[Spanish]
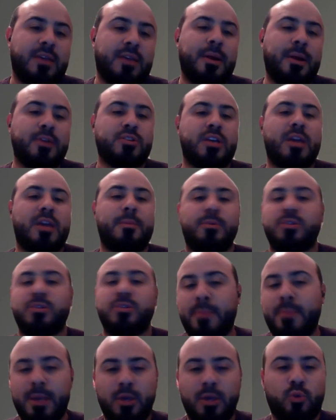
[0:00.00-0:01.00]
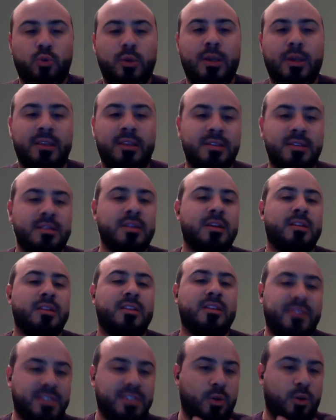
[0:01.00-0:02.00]
Y hay varios equipos en el medio, estudiantes,
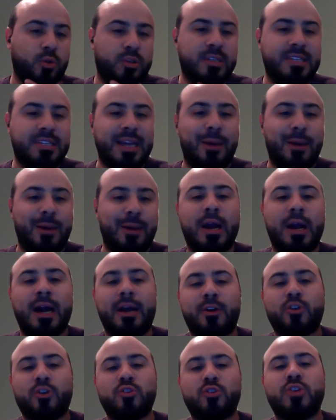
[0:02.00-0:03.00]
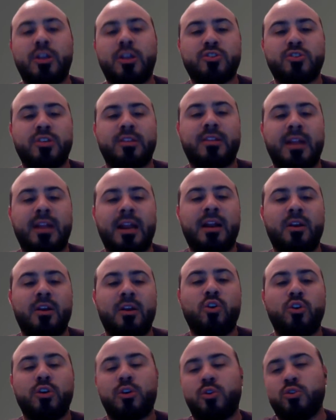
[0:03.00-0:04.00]
Defensa y Justicia, Boca, Rosario Central,
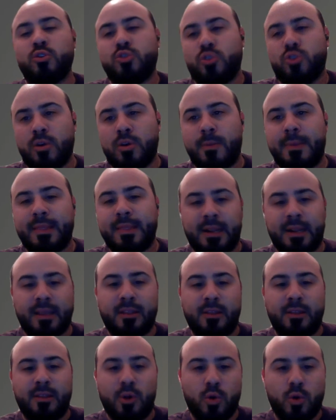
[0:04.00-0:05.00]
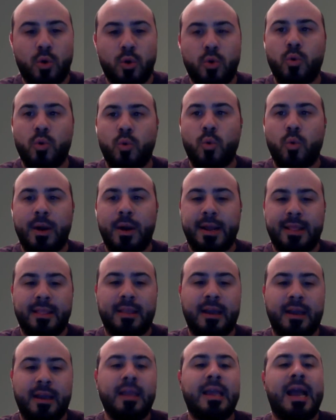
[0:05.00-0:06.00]
Godoy Cruz y obviamente Argentinos con
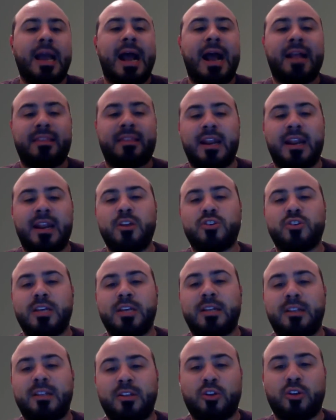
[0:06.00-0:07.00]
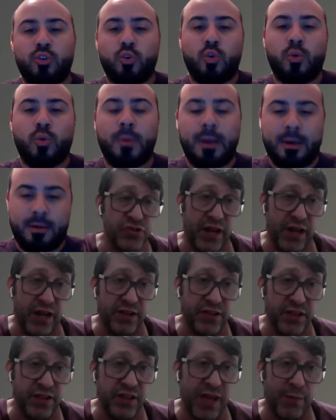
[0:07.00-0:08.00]
40. Atrás los y entendamos,
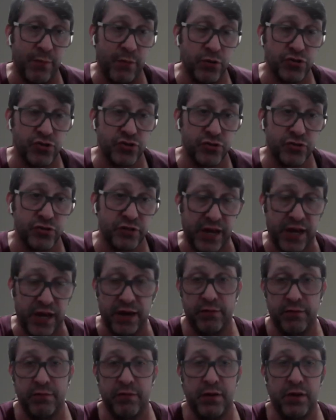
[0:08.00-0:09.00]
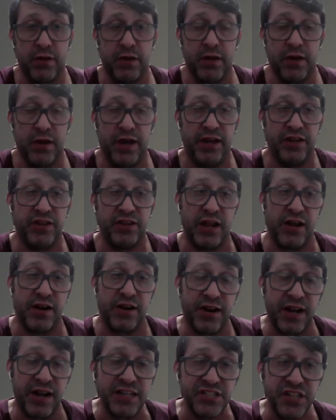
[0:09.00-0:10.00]
entendamos que están
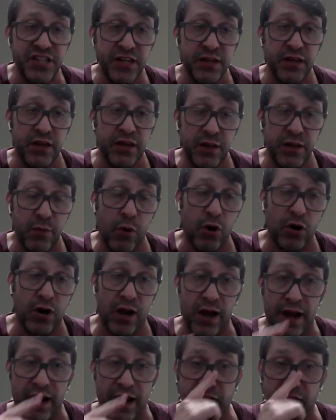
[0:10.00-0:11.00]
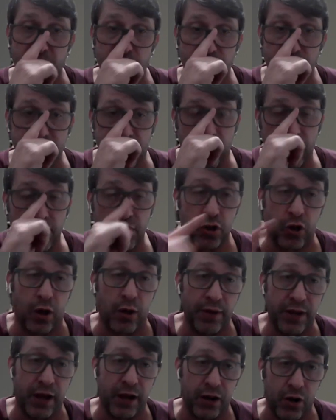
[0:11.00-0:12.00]
Racing y Boca en Libertadores
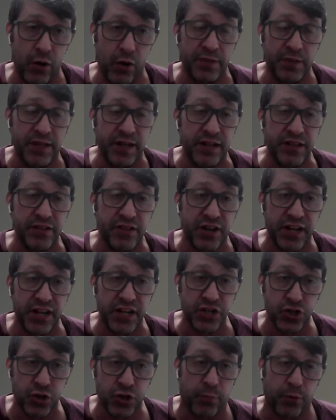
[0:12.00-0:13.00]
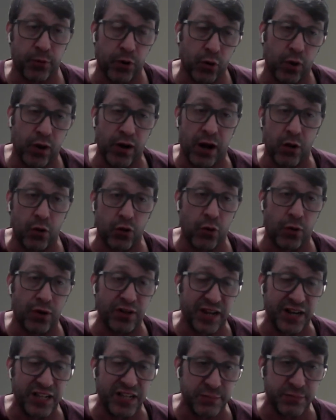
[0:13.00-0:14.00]
todavía, compiten entre ellos, por lo cual alguno va a
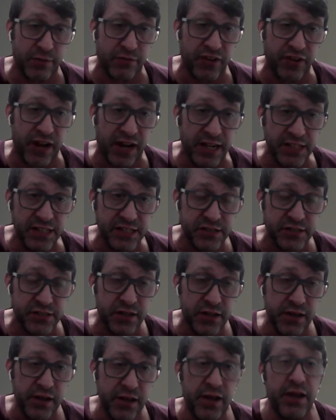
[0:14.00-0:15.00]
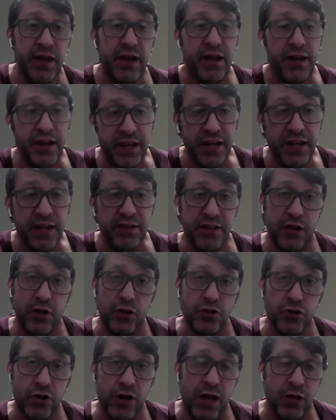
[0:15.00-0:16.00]
estar en semifinales. Y del
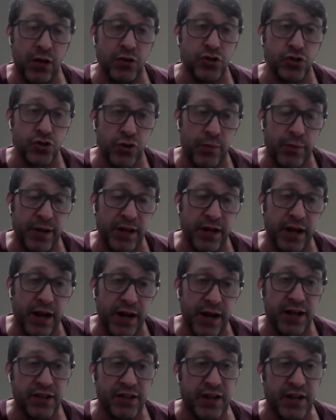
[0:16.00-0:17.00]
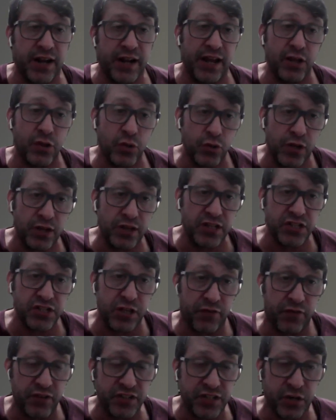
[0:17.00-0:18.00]
otro lado, en Sudamericana, están Estudiantes y
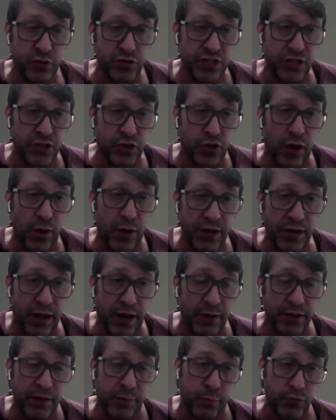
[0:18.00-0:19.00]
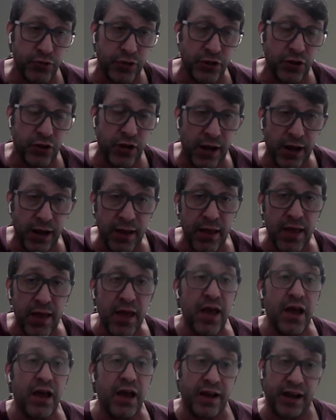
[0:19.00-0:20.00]
Defensa y Justicia todavía disputándola.
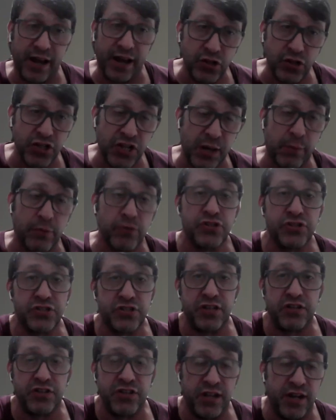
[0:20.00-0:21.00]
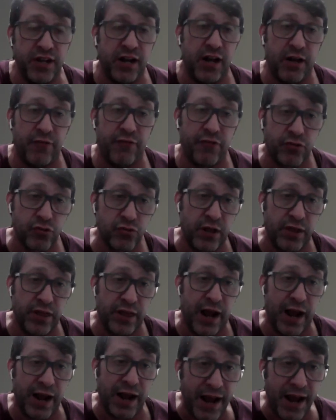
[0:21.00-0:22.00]
Que estos equipos, si tienen la fortuna
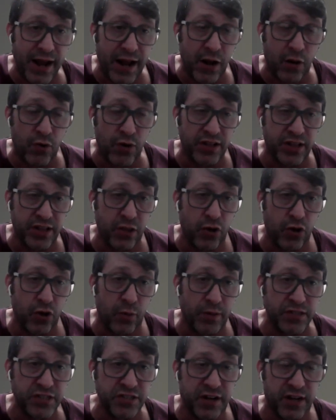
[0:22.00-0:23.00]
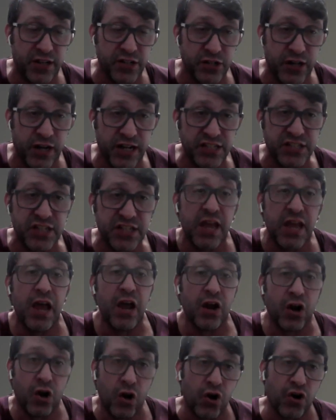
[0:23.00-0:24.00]
de ganar alguna de estas dos copas internacionales,
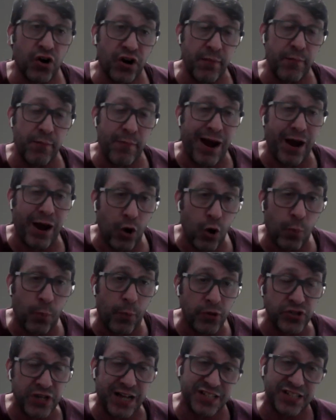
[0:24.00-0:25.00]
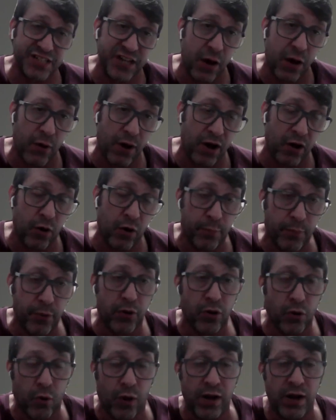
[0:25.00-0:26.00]
corren más cupos hacia abajo,
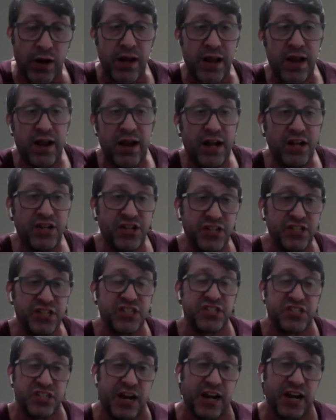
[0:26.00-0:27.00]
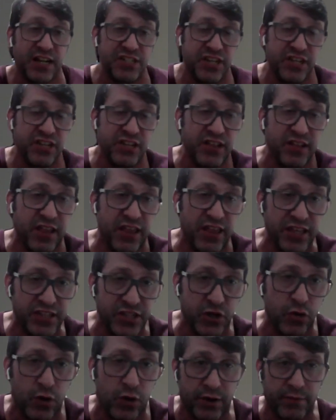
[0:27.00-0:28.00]
por lo cual las chances se acrecientan desde
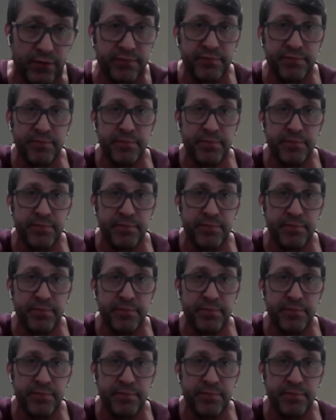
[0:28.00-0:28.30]
ese lugar.